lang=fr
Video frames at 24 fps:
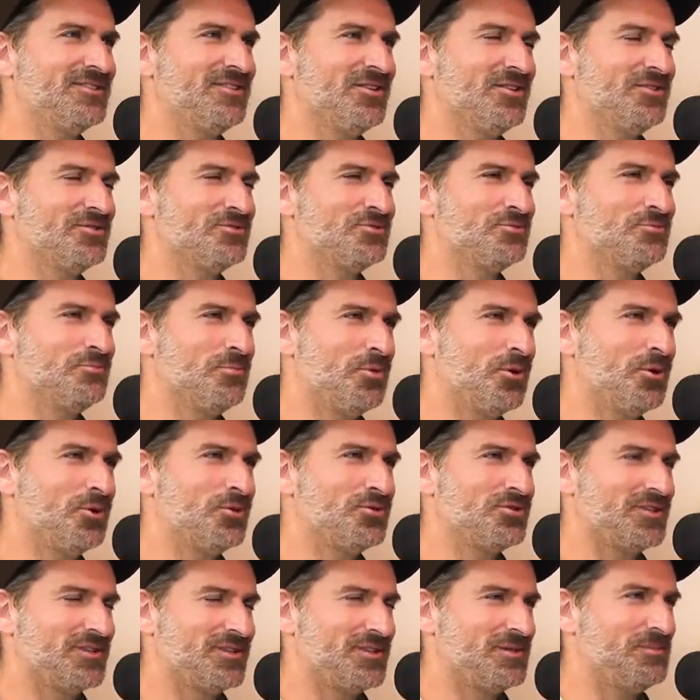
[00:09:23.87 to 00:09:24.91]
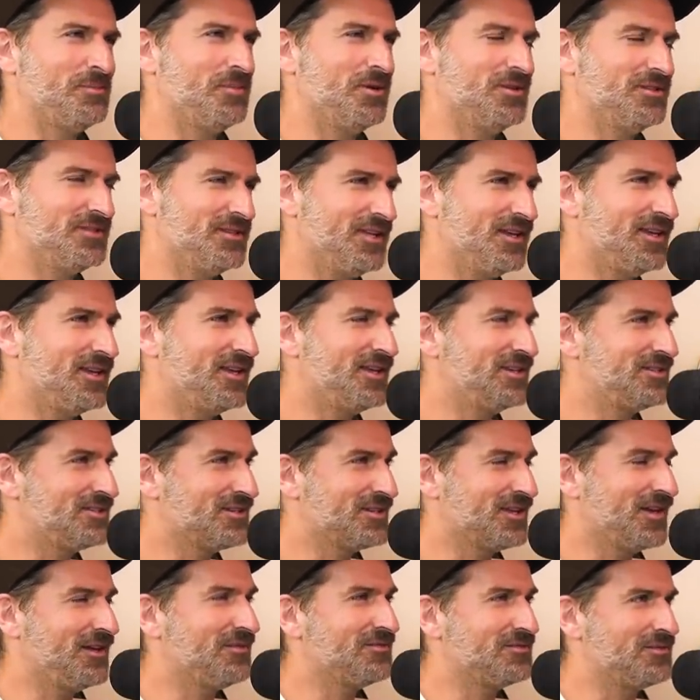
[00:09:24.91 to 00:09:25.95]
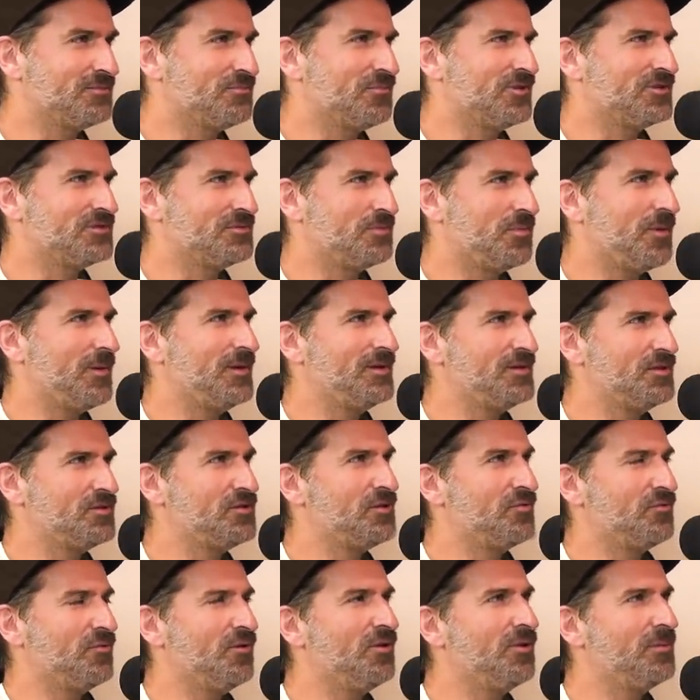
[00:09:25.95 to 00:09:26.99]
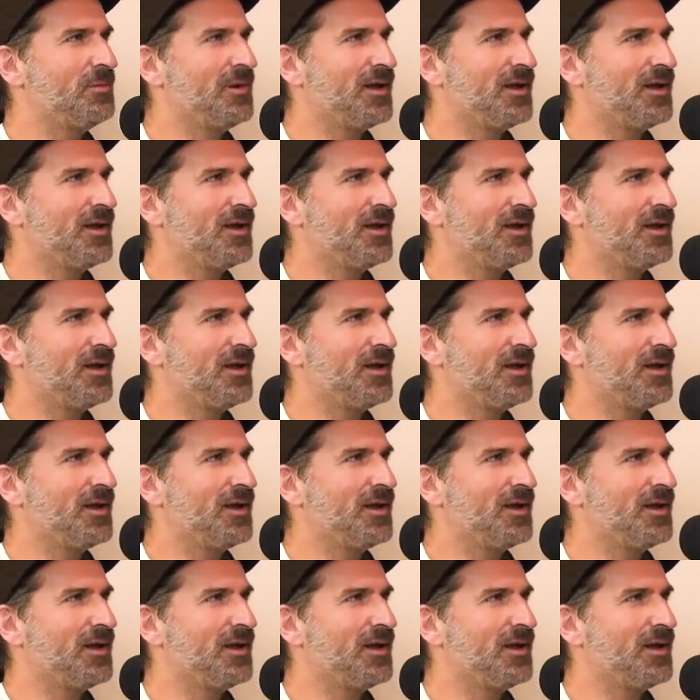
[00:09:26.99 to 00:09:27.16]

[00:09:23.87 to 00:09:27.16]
euh, du merch avec des bottins. J'ai pas, pas mal de devoirs,